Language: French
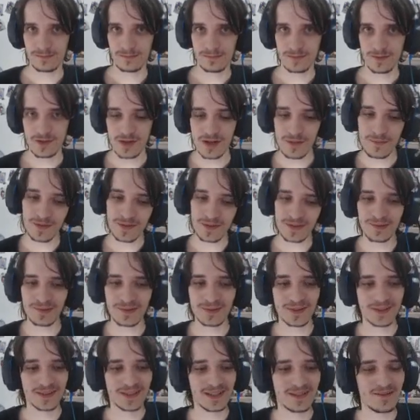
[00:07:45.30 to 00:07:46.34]
Je suis quand même assez
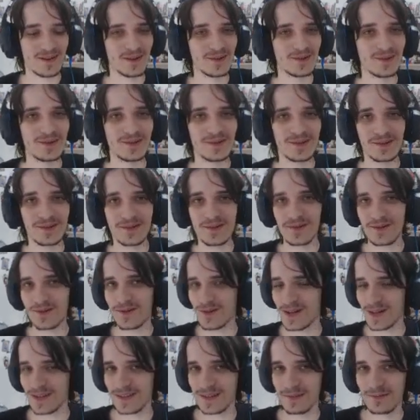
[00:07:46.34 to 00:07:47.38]
content d'avoir eu euh, le,
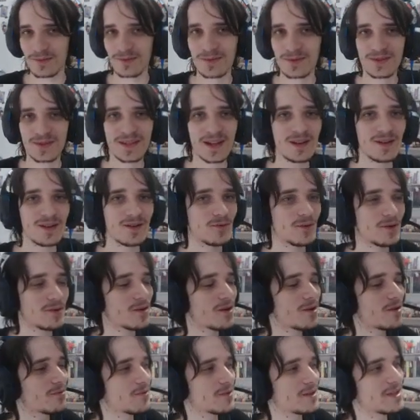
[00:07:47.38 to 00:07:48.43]
call assez bon de dire que oh,
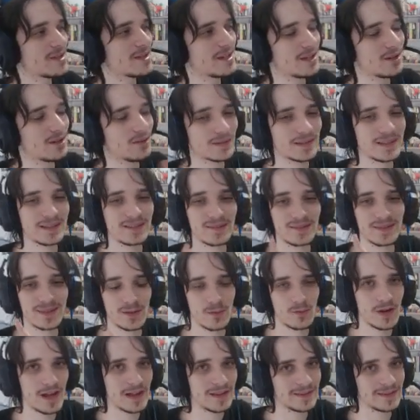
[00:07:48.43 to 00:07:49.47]
vous voyez l'écran titre si
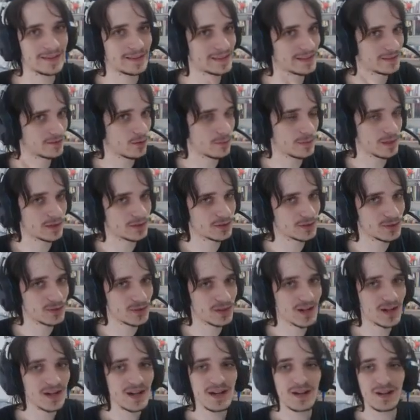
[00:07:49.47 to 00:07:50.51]
on l'a c'est que ça sort
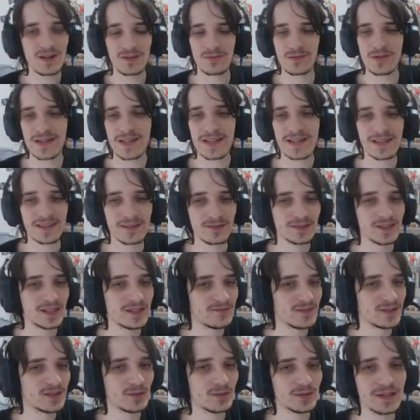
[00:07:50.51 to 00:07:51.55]
bientôt. Vous voyez si on a
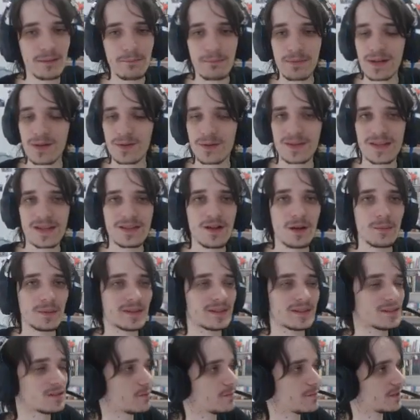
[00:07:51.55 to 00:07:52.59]
une vidéo de gameplay aussi énorme
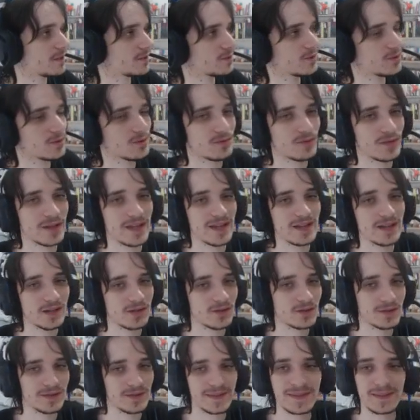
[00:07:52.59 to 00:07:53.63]
ça sort bientôt. Vous voyez
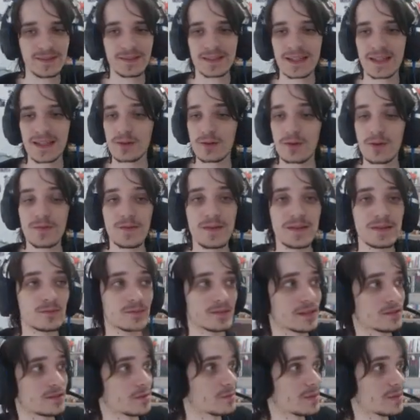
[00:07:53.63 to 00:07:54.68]
le, site, site va être refait
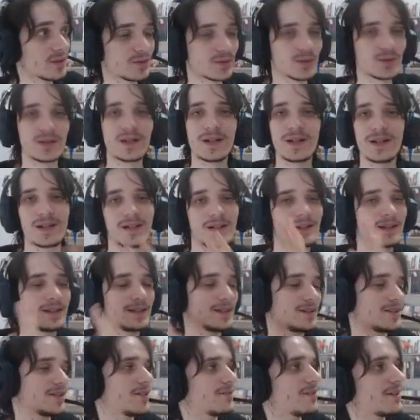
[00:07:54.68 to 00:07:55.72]
donc ça sort bientôt.
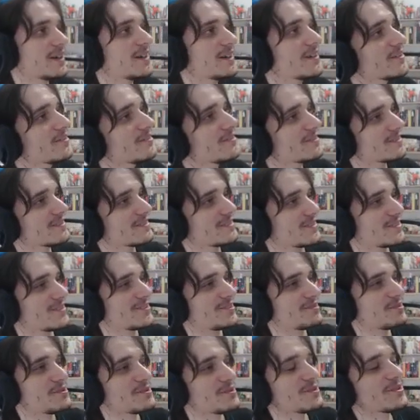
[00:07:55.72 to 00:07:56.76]
J'avais raison, je
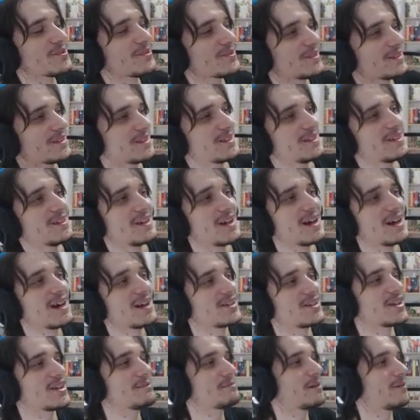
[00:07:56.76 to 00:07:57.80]
suis heureux. Ah
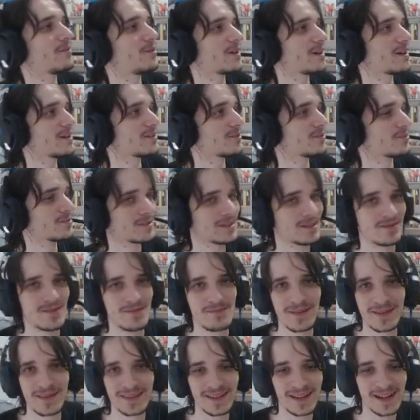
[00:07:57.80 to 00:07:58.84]
j'aime avoir raison, ça fait
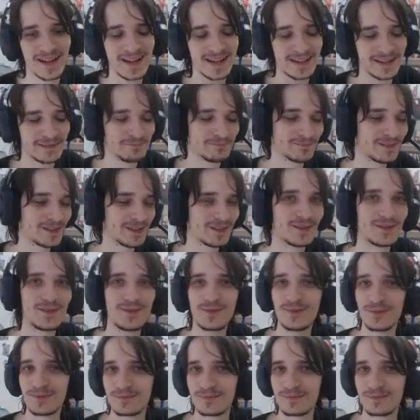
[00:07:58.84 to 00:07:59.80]
plaisir. Allez, zou.